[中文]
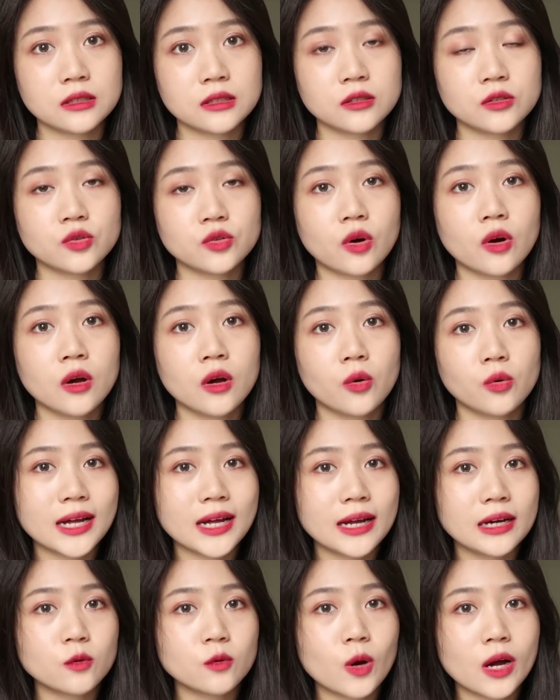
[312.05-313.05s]
这种下
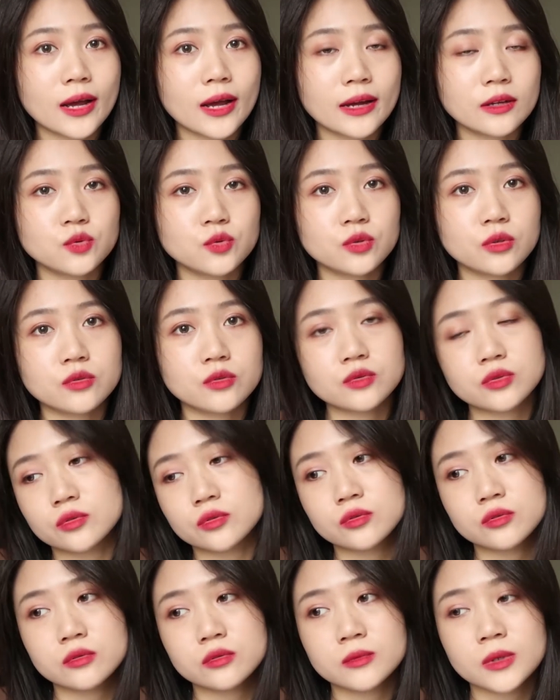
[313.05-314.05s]
来的话，感觉就是
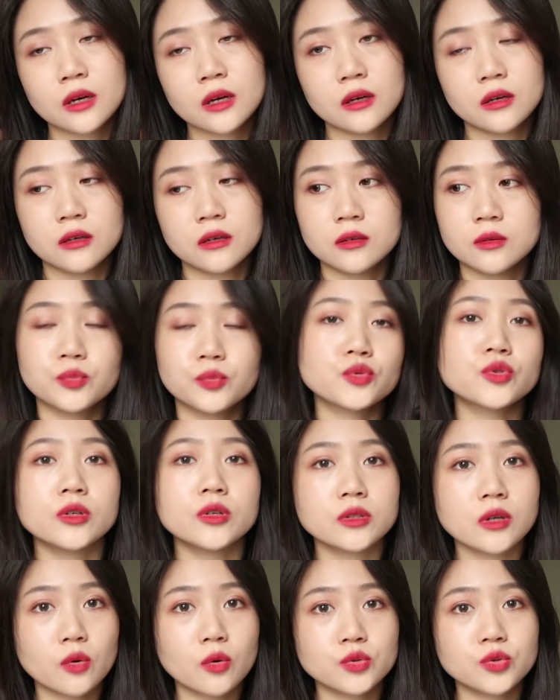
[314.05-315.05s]
呃补水
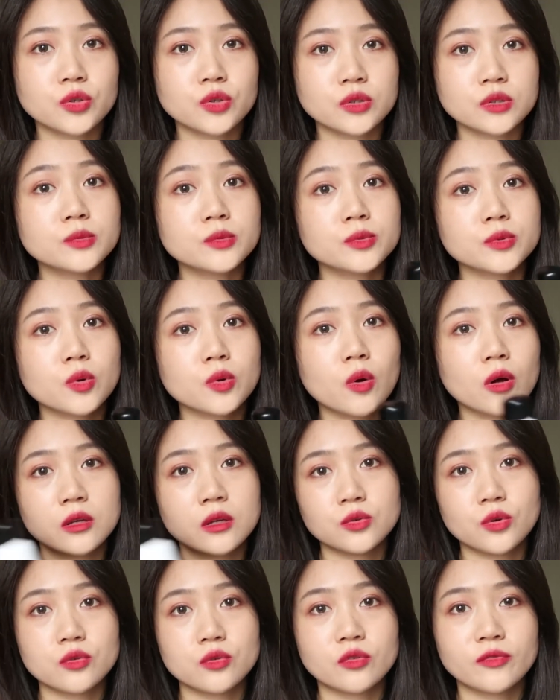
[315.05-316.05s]
效果确实是不错的，
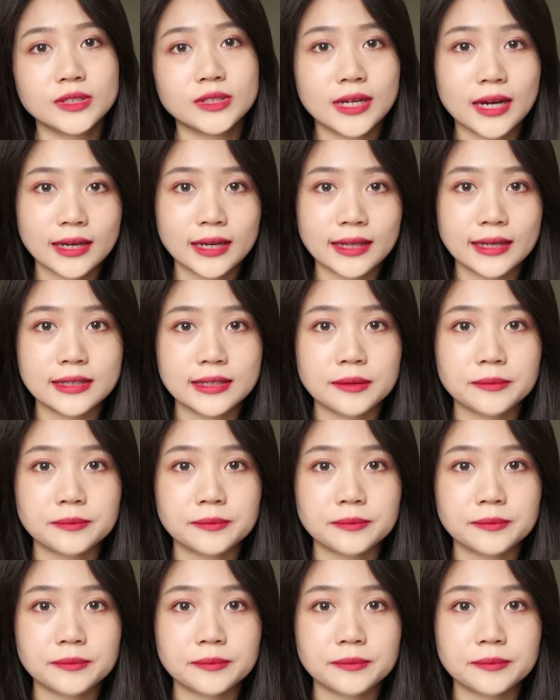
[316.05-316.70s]
所以就分享给大家。